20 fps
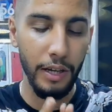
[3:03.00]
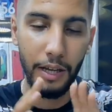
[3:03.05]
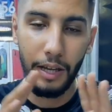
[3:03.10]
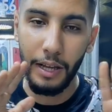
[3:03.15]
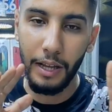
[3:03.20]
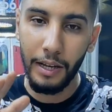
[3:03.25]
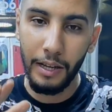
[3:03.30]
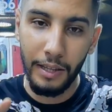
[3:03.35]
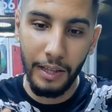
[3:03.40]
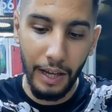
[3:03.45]

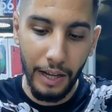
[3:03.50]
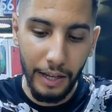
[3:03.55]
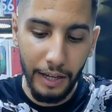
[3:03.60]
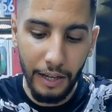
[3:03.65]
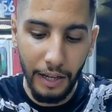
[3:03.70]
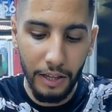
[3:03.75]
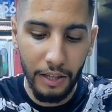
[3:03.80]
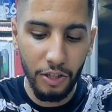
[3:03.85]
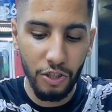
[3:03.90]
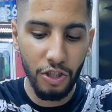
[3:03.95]
لذلك
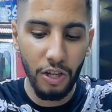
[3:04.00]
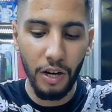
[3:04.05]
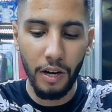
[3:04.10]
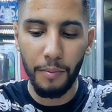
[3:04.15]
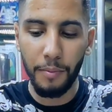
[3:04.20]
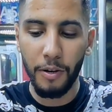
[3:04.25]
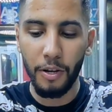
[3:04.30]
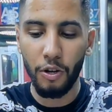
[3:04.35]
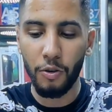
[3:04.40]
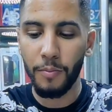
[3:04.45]
غادي نجرب
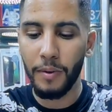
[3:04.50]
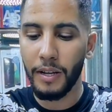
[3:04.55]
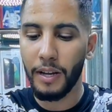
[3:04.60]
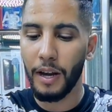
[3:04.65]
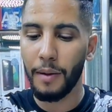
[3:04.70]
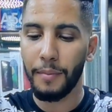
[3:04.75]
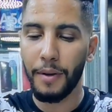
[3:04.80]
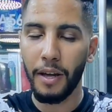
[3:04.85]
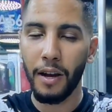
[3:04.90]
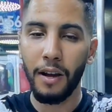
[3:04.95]
لكم
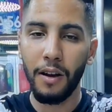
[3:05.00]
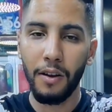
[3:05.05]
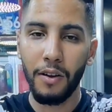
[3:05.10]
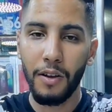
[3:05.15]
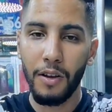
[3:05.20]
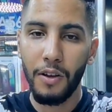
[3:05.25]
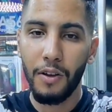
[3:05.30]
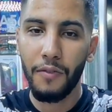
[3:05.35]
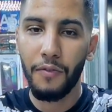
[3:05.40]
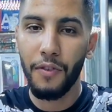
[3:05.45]
الكاميرا
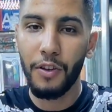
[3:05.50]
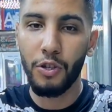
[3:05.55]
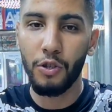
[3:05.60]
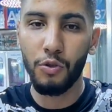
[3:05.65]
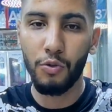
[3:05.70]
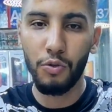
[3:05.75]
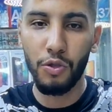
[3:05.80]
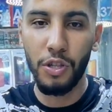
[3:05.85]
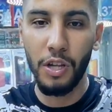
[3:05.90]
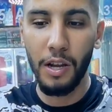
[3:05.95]
في هاد
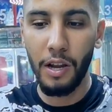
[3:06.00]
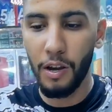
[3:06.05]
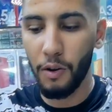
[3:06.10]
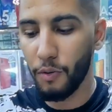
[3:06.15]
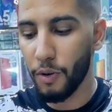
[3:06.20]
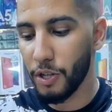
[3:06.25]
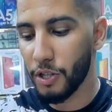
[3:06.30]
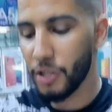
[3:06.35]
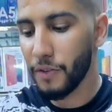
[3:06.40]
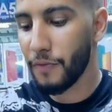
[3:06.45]
جوج ديال
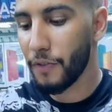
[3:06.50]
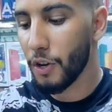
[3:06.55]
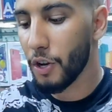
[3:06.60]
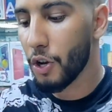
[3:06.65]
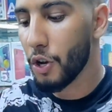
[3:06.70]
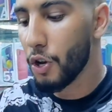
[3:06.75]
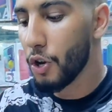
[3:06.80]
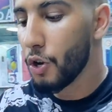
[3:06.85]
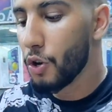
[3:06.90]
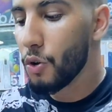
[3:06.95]
الهواتف
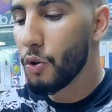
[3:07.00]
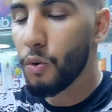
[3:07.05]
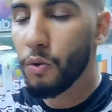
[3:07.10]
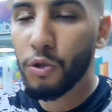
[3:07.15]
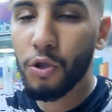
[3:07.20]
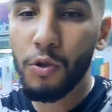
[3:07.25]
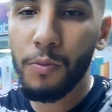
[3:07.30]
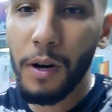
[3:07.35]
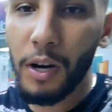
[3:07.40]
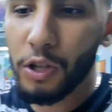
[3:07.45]

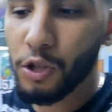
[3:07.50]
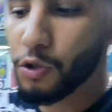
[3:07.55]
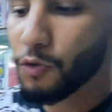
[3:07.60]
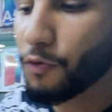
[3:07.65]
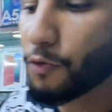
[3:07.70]
وانتم غتشوفوا